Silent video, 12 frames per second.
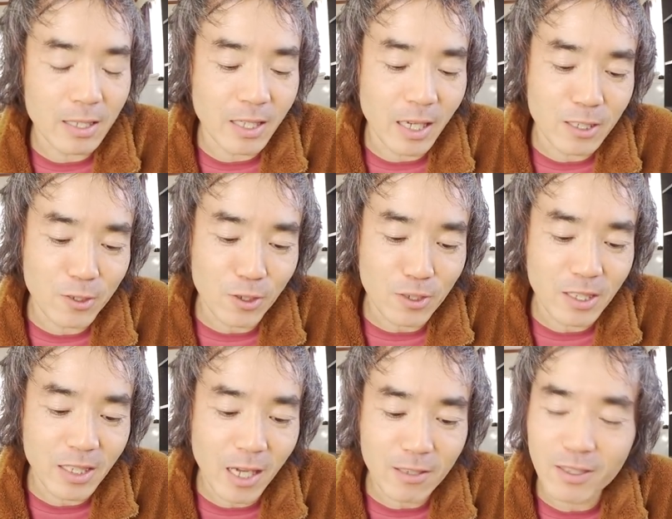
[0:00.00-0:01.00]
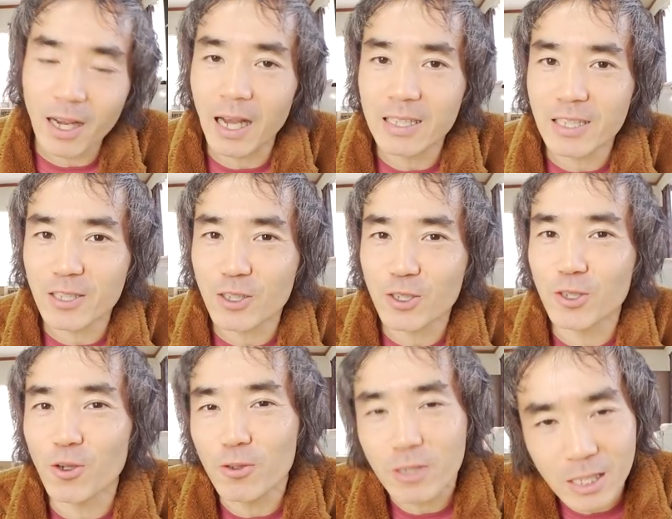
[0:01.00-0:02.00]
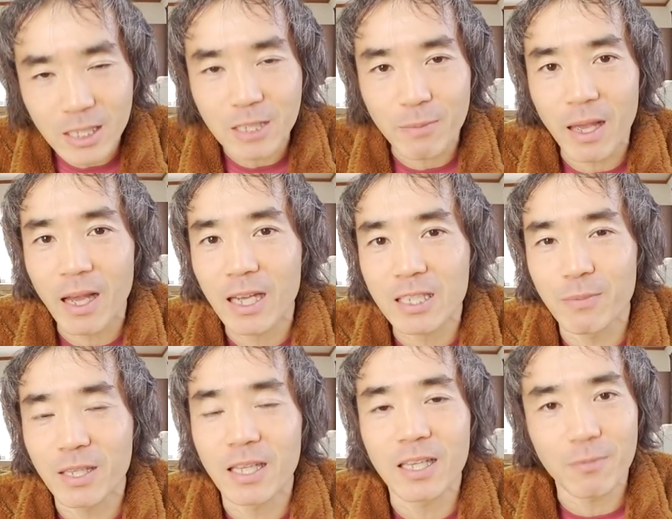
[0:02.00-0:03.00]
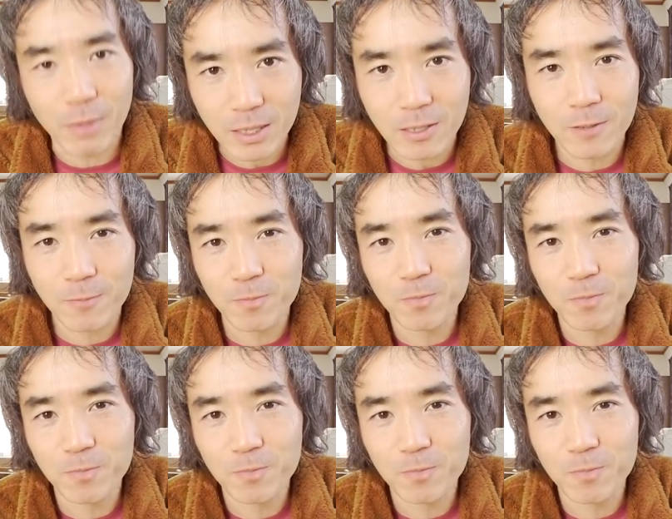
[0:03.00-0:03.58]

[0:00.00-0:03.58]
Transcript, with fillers: えー、絶食286日目始めていきます